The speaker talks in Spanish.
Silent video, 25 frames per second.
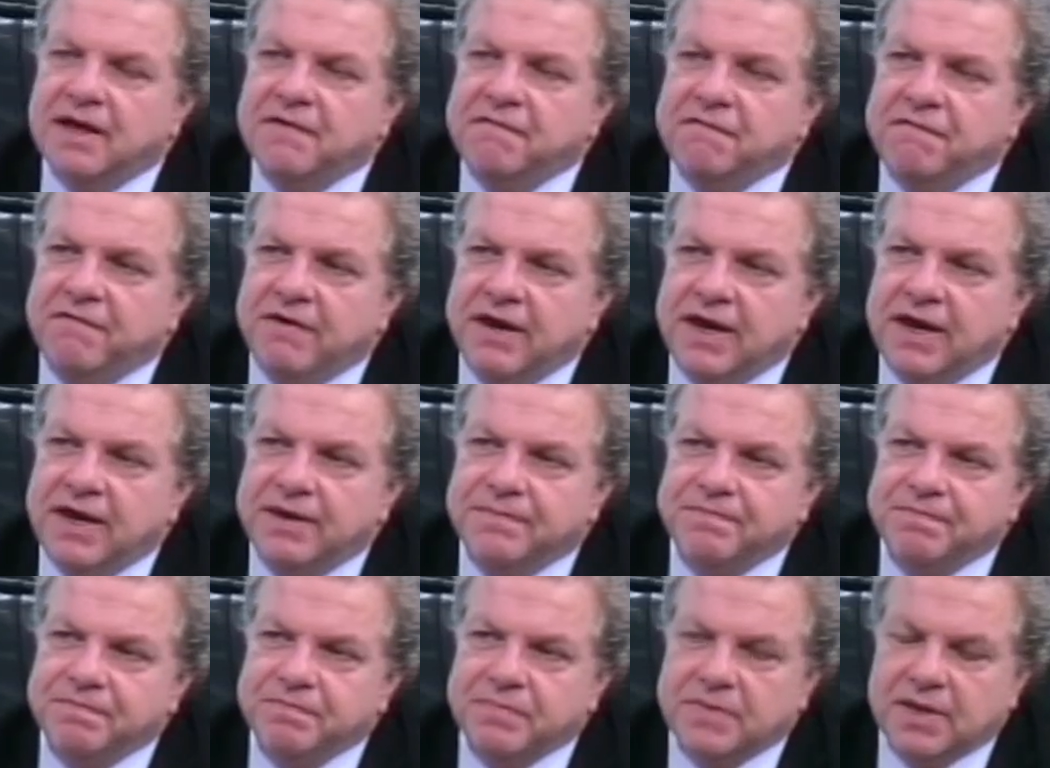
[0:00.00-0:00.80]

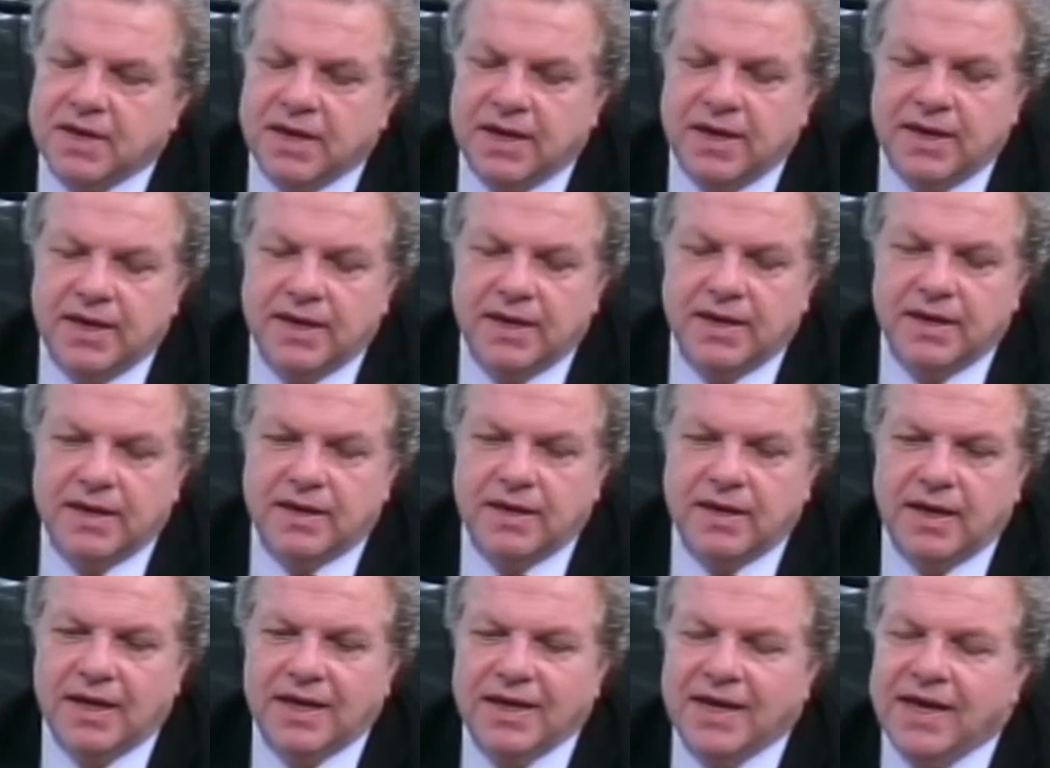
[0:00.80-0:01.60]
Fe,
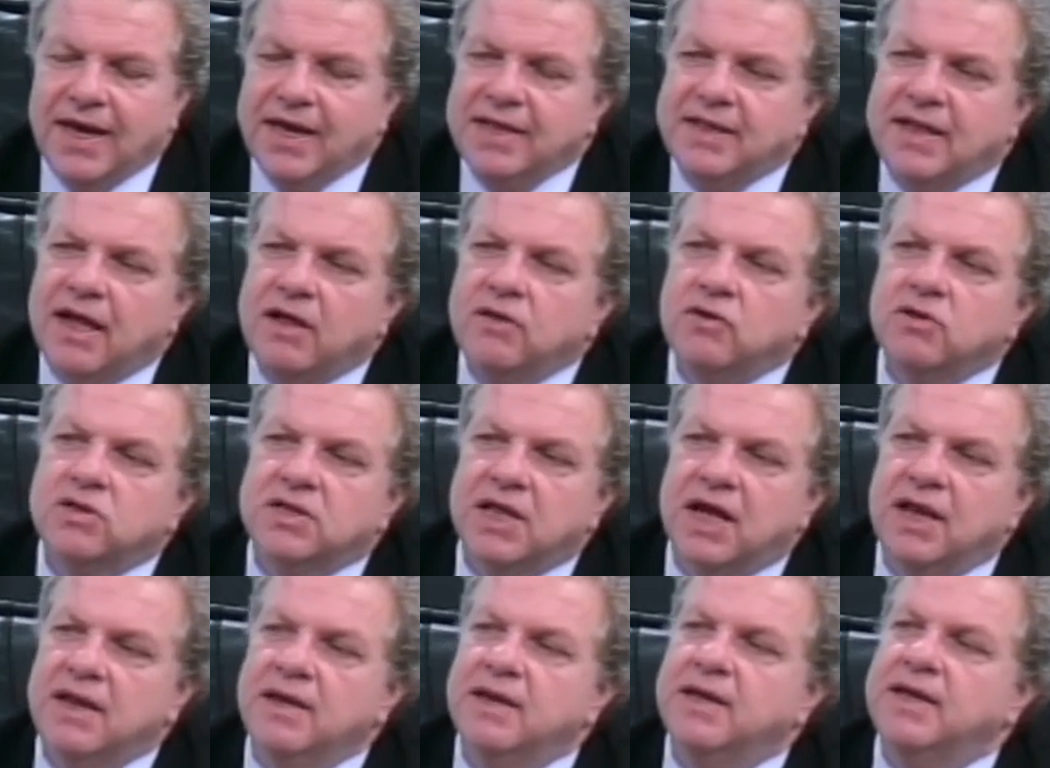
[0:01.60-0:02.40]
eh, ¿en qué estado
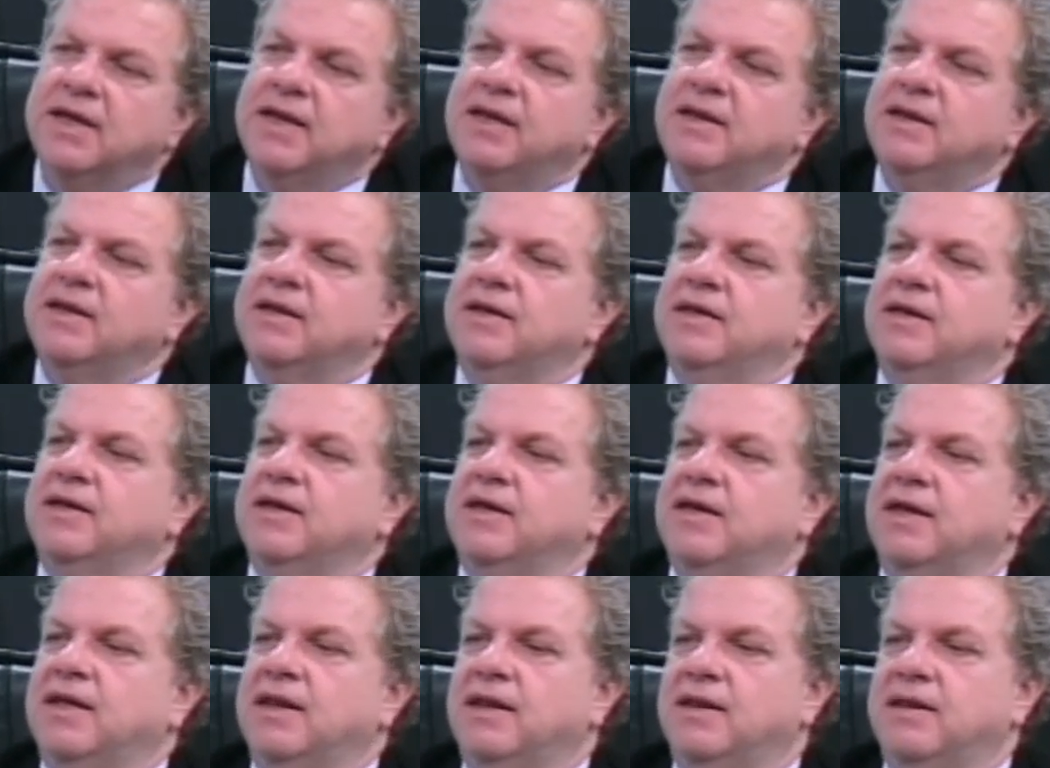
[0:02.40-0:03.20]
está
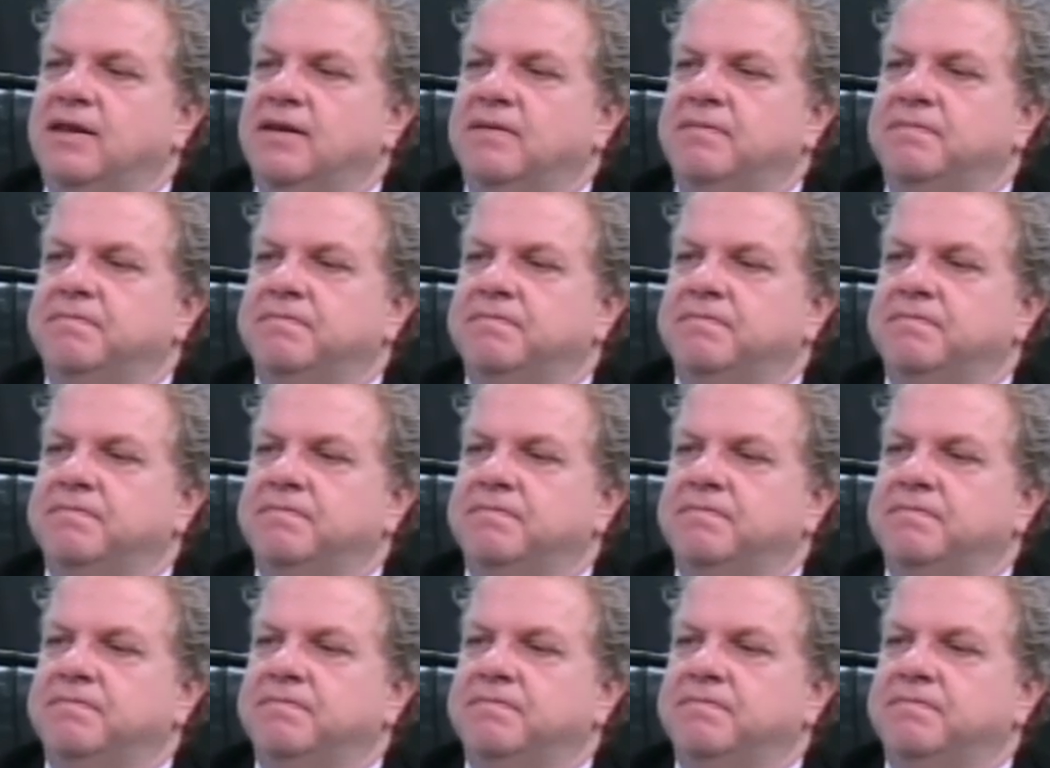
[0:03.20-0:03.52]
el